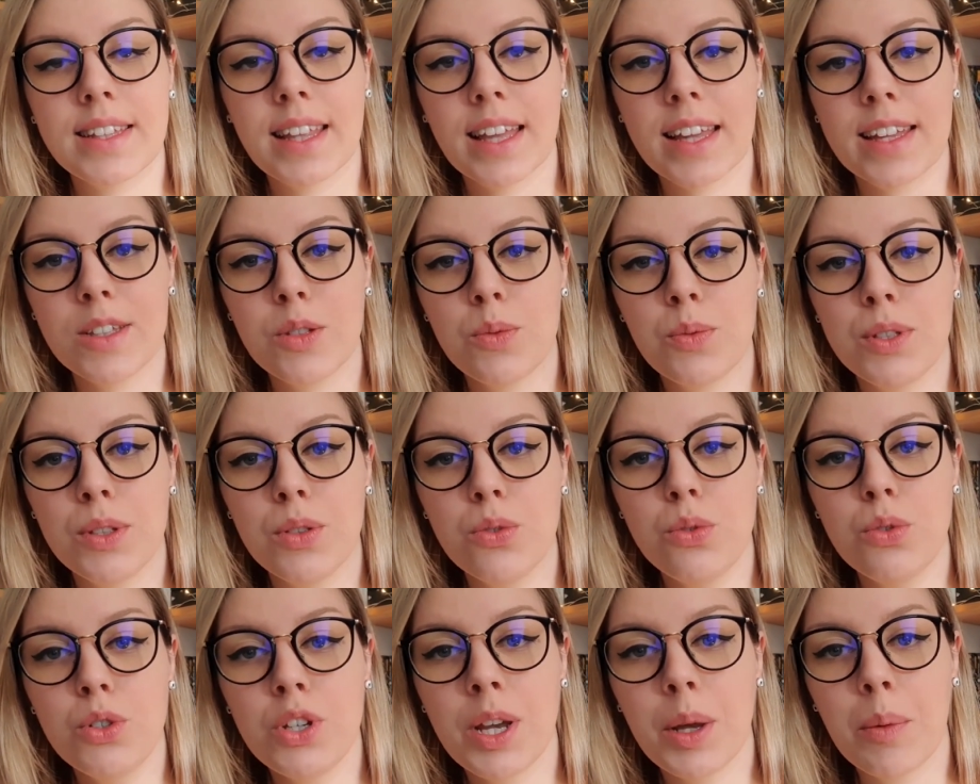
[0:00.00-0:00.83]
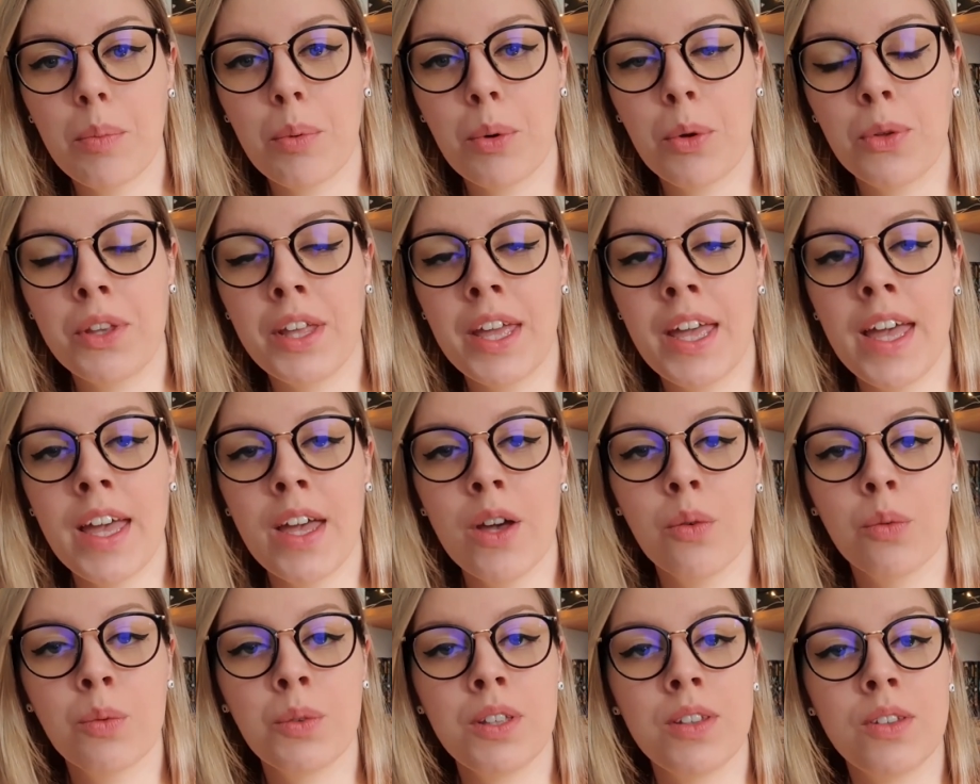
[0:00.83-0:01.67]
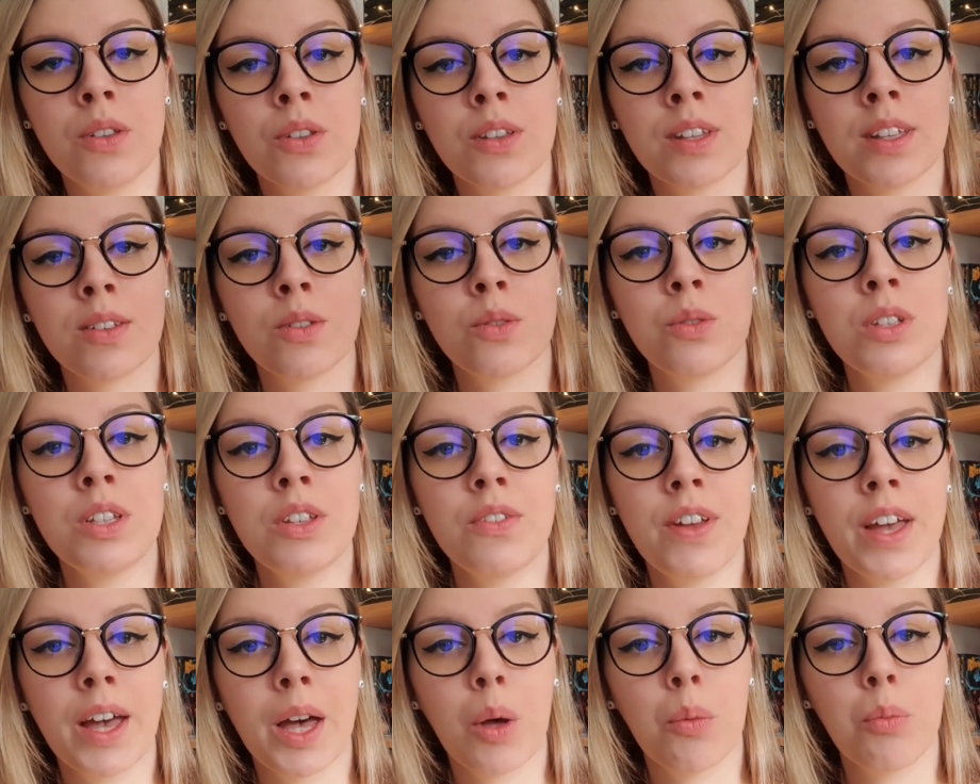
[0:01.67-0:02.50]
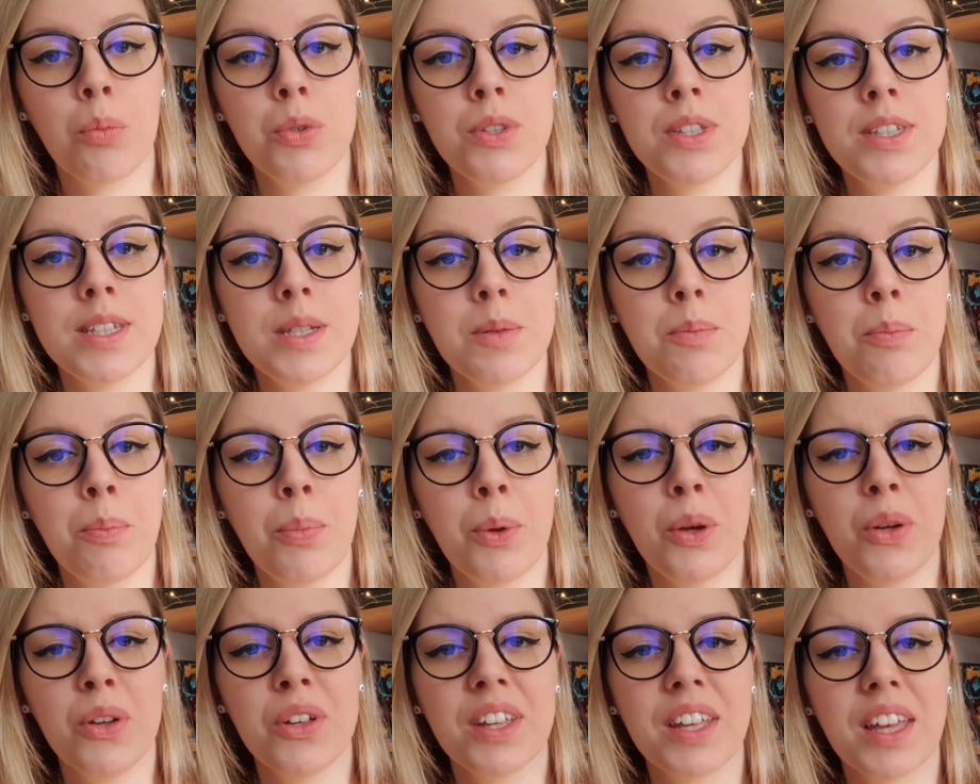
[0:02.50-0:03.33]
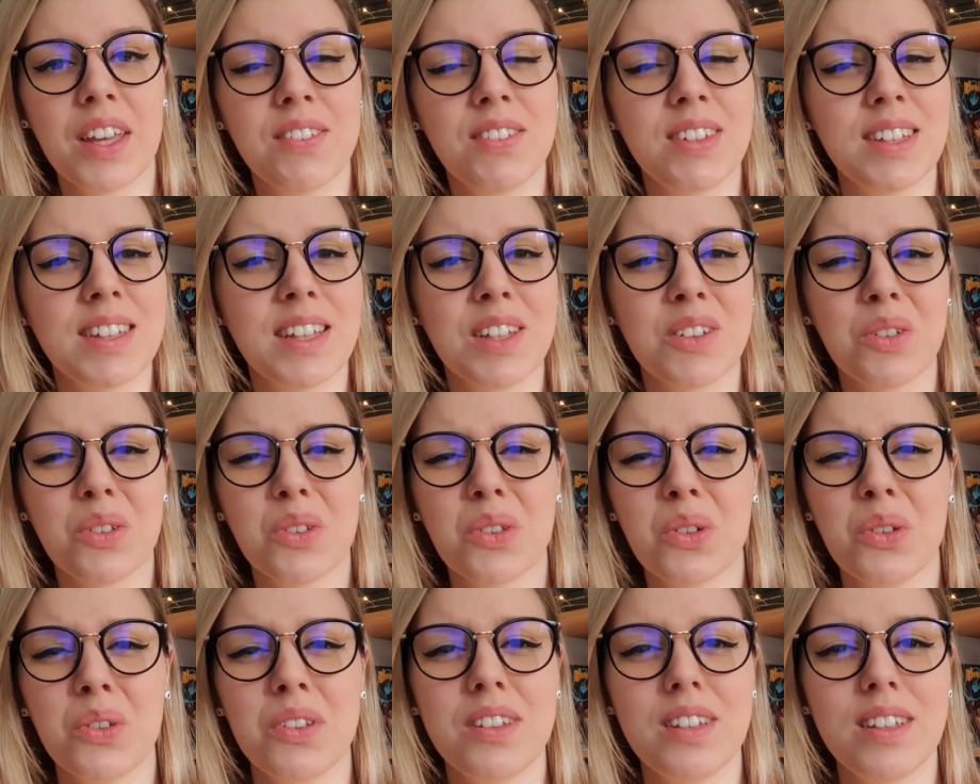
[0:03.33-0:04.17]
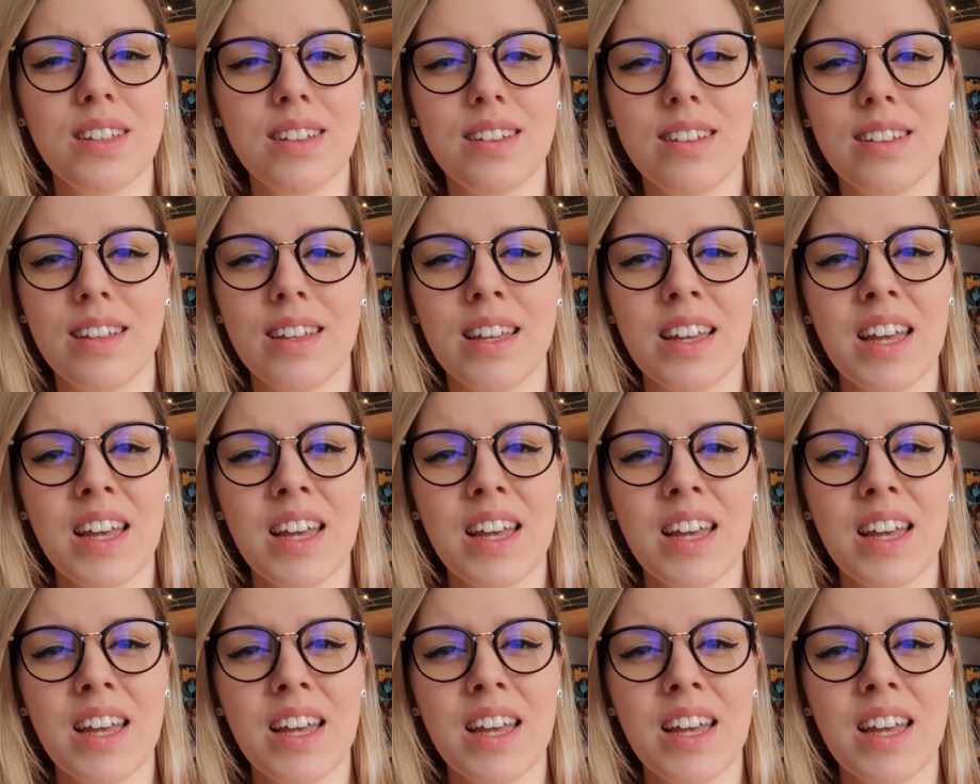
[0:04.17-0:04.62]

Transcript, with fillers: traduit du japonais, on est dans un univers un peu steampunk avec d'un autre côté des,